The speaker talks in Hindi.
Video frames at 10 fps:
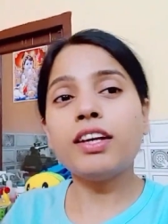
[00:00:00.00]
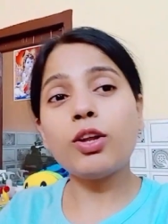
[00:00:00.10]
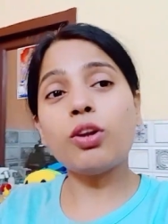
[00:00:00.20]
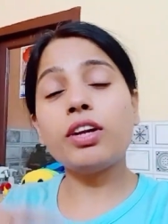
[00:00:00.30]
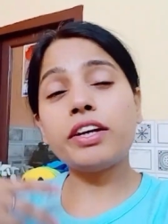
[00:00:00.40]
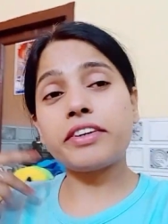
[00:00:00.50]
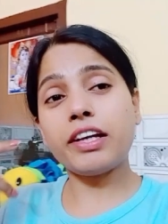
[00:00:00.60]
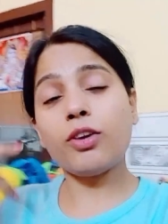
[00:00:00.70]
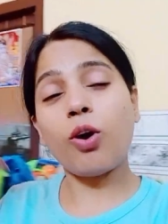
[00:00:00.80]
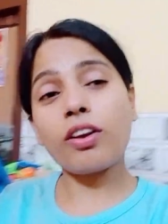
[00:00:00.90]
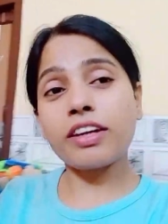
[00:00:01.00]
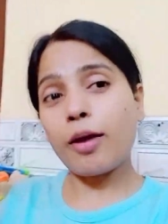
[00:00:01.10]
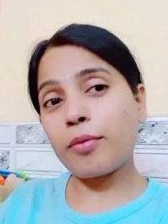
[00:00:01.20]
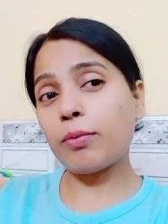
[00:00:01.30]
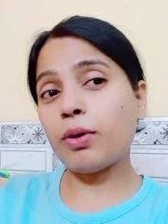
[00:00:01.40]
ये लिटरली ऑन
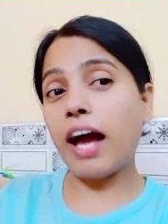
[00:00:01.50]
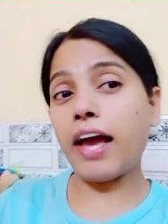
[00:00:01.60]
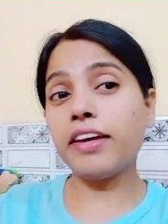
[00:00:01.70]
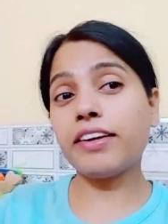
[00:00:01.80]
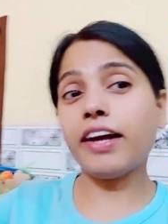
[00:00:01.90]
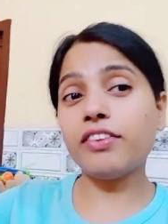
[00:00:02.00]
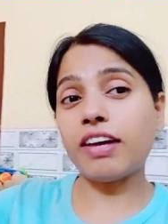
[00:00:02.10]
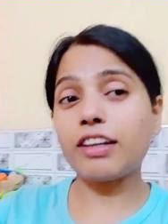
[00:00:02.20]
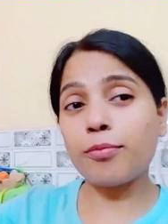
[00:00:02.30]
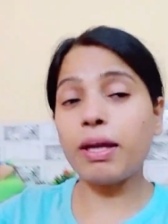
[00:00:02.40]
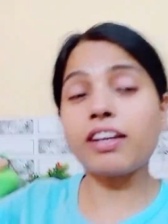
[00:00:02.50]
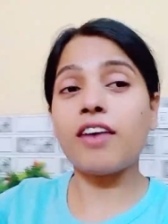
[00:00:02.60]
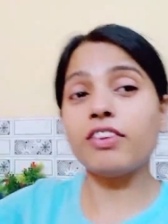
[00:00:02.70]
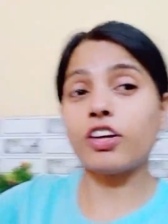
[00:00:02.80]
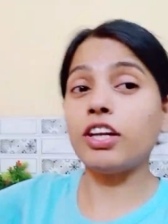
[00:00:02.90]
कैमरा बोला हाय गाइस वेलकम बैक
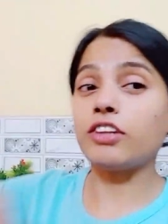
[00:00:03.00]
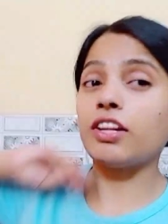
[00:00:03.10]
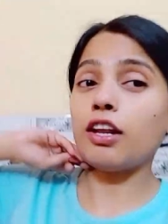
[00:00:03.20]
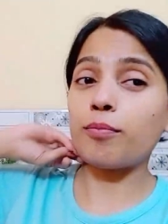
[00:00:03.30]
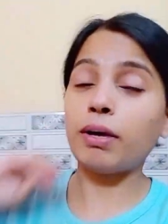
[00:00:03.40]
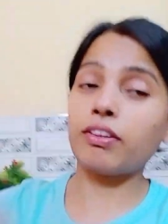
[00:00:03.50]
आवाज आने इतना लंबा